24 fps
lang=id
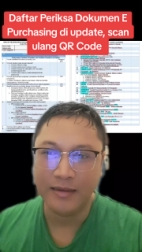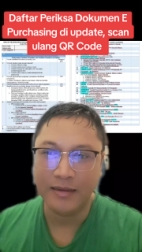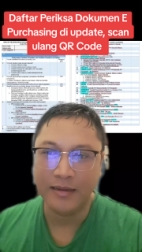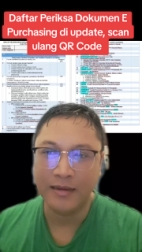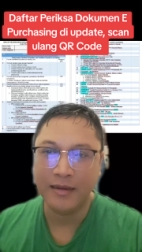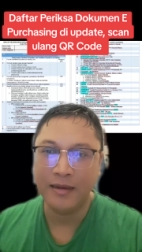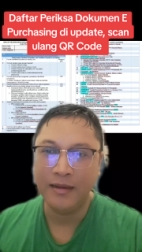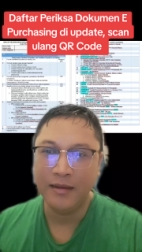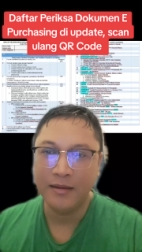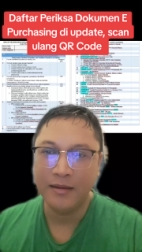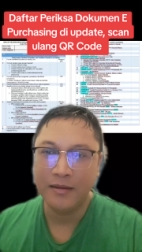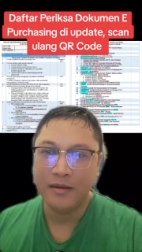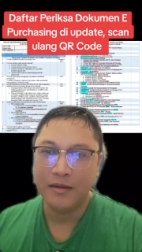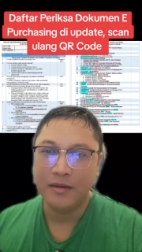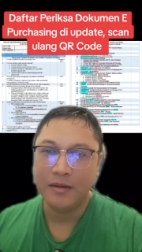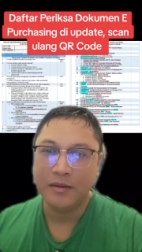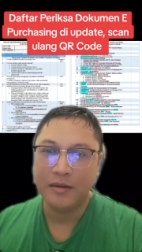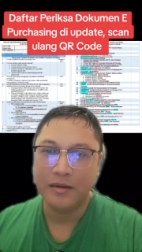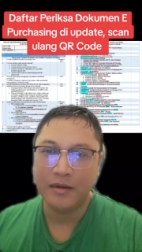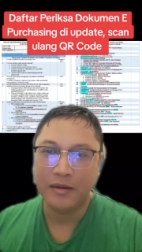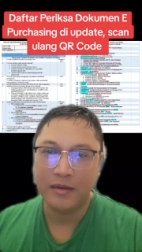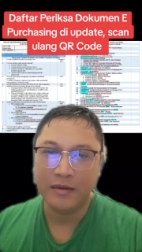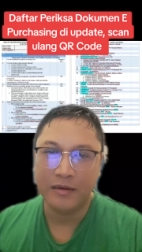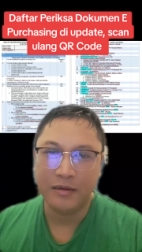Ya
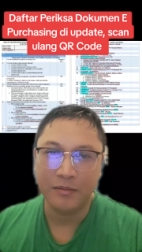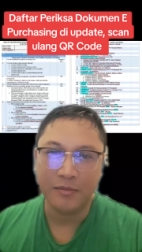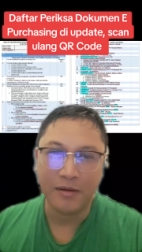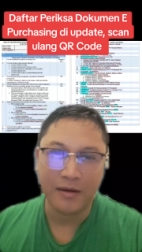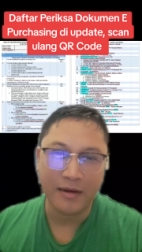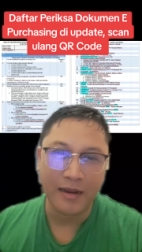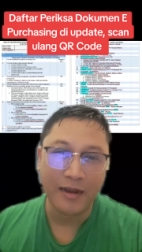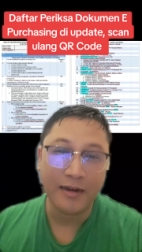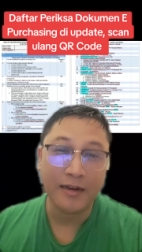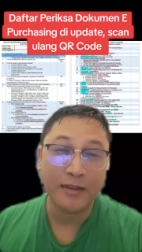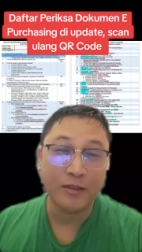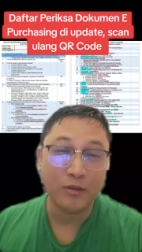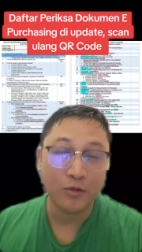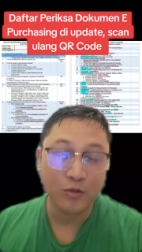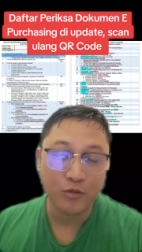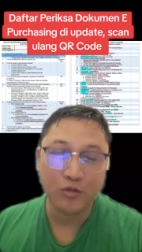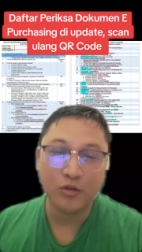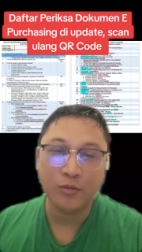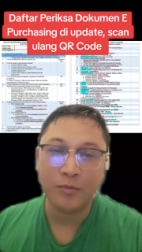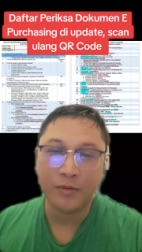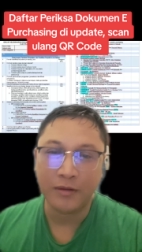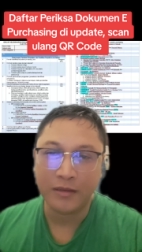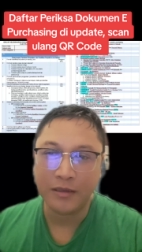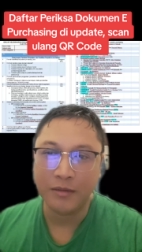eh, di mana ada
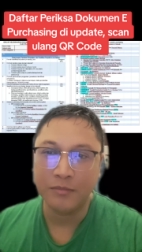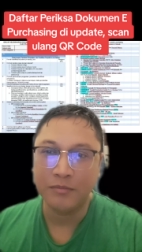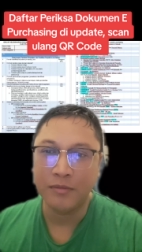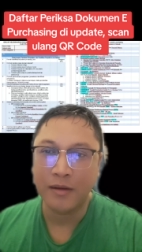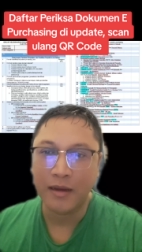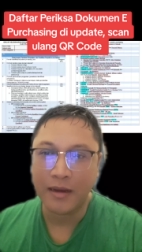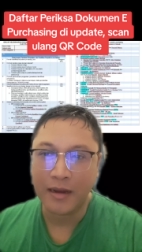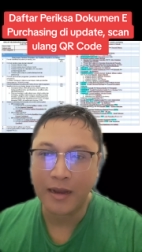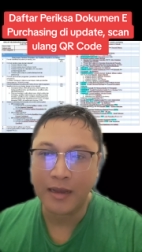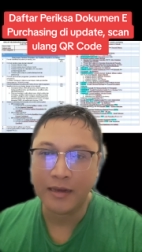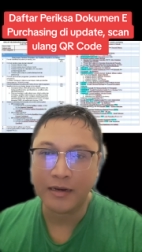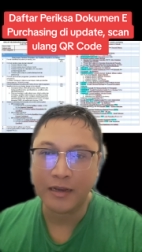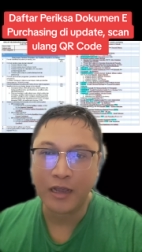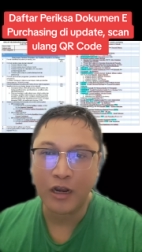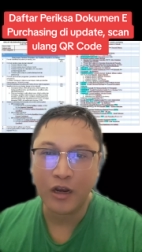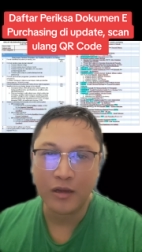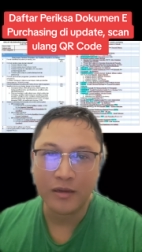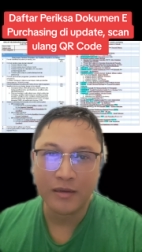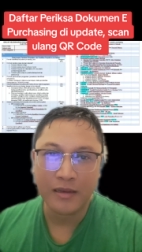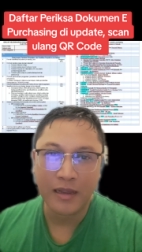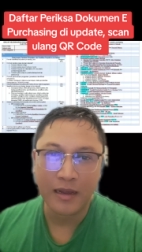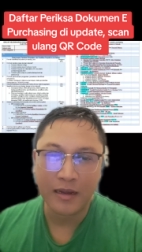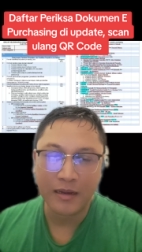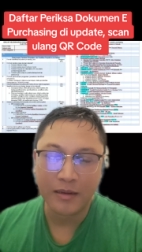tujuh pertimbangan.
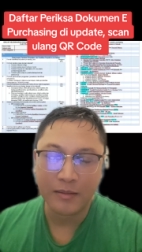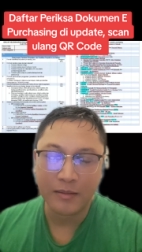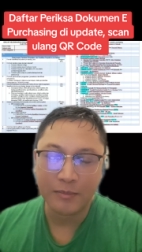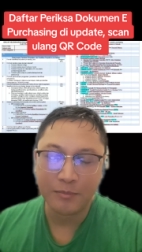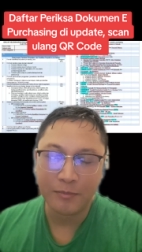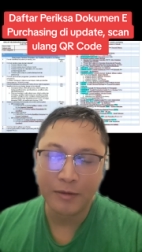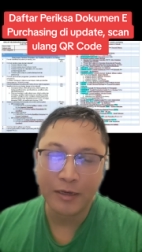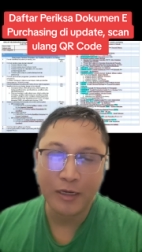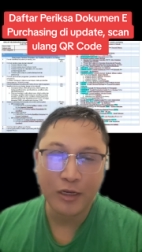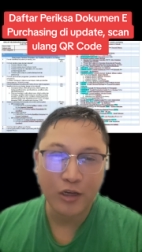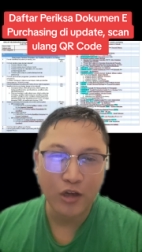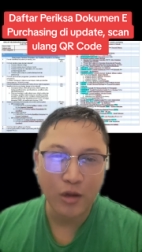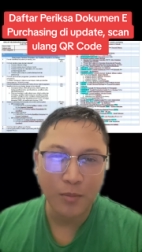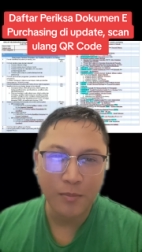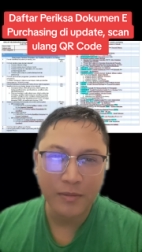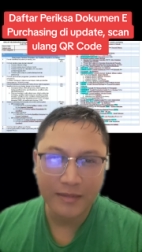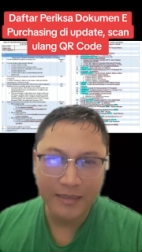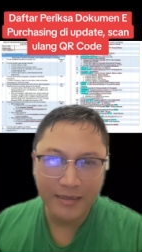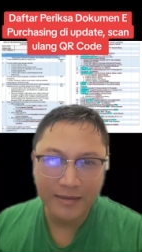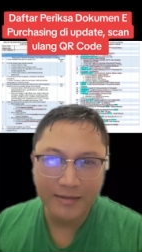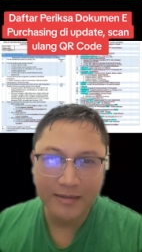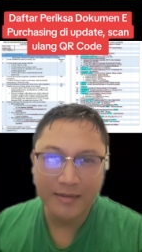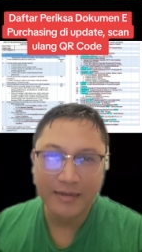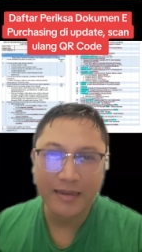Kalau yang mini
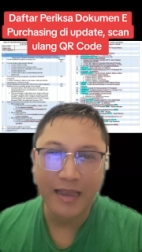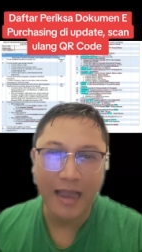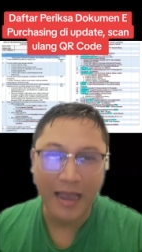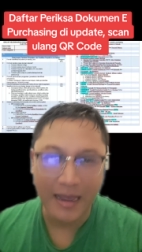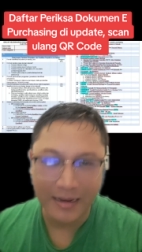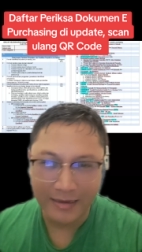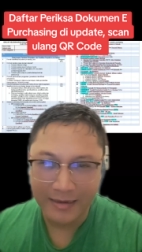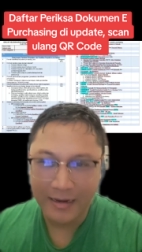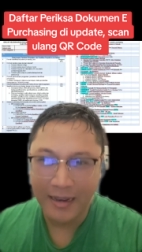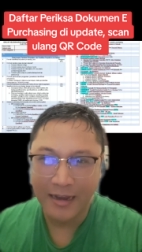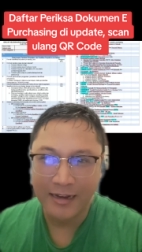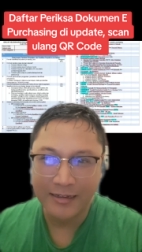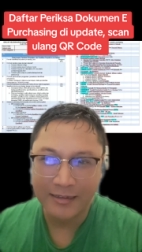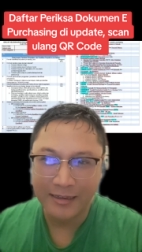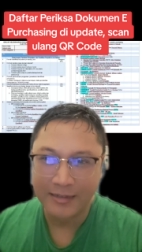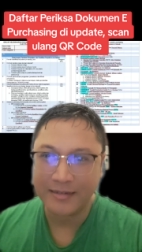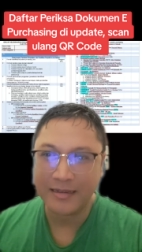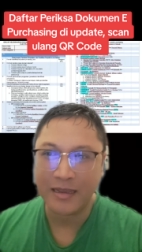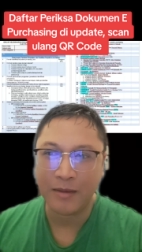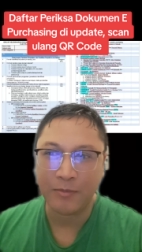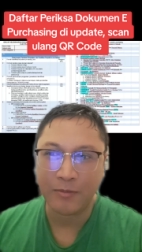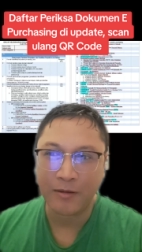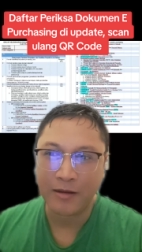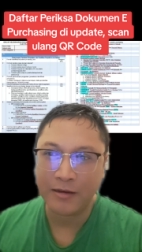kompetisi ada kita
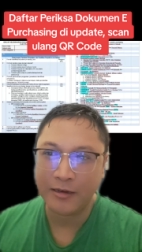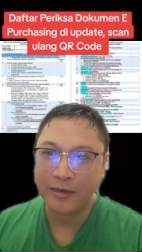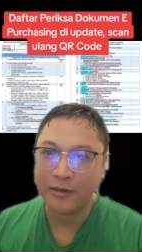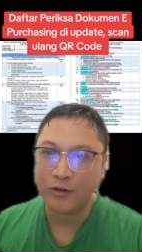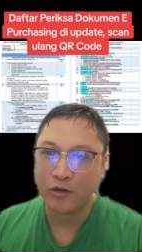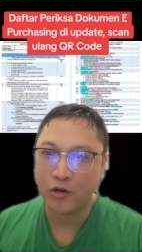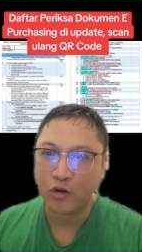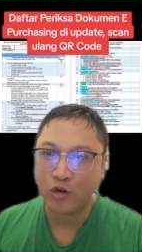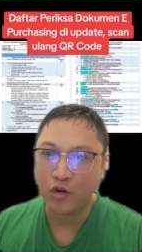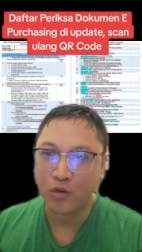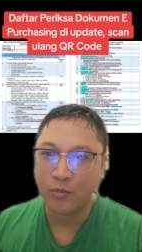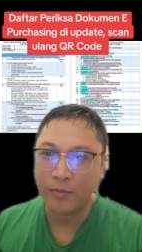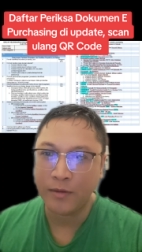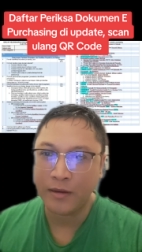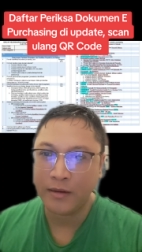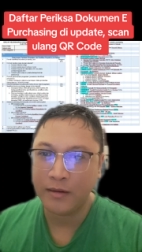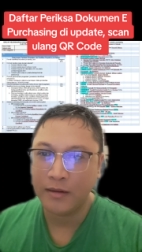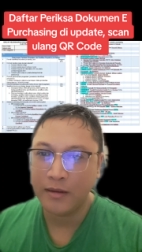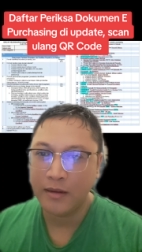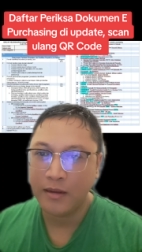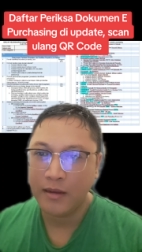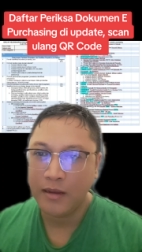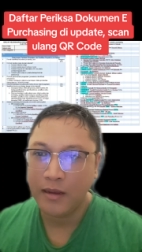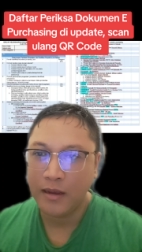siapkan di dokumen
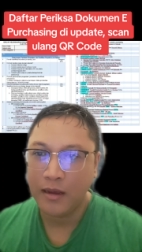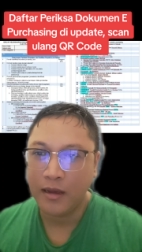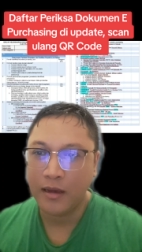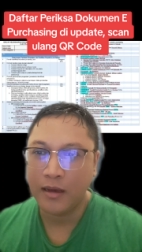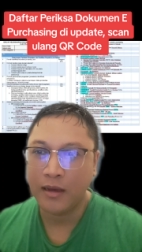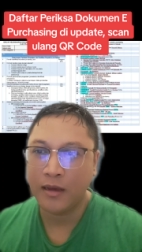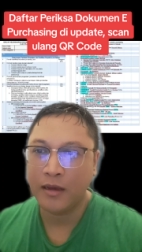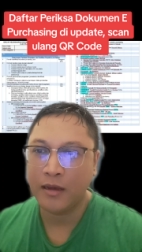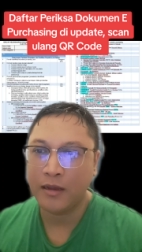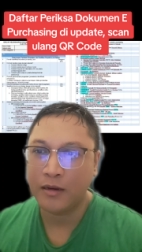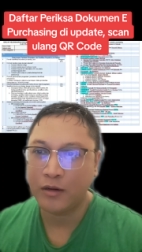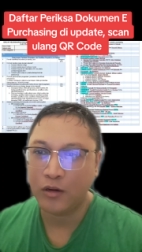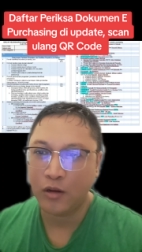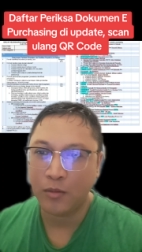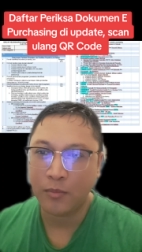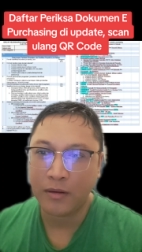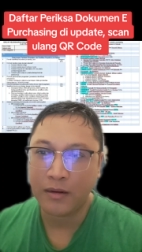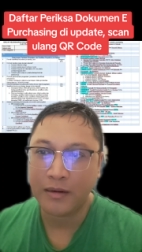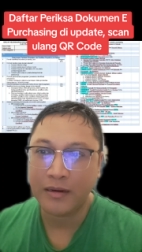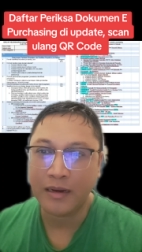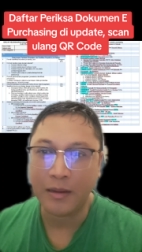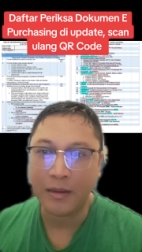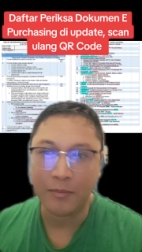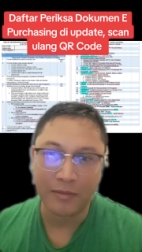eh,
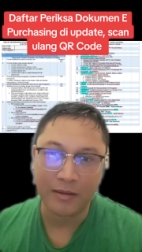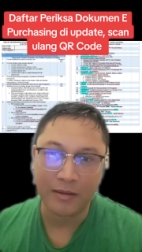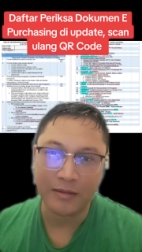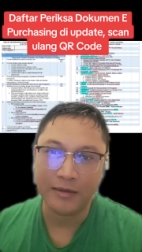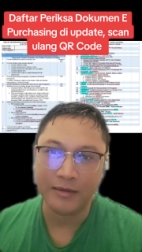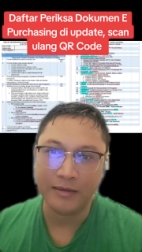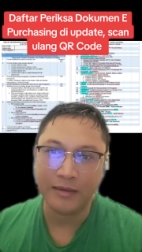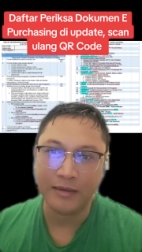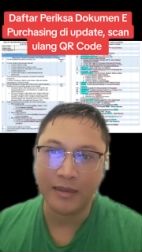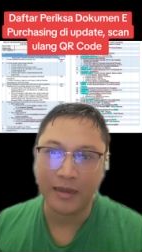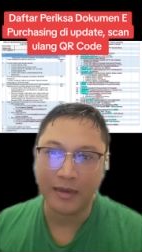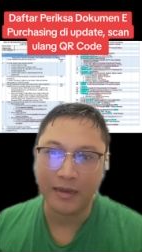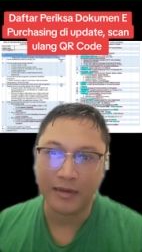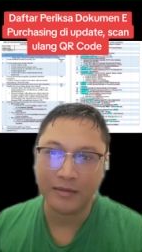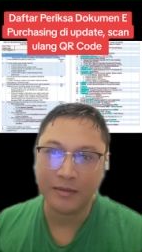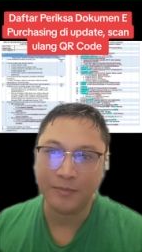nomor 6 nantinya.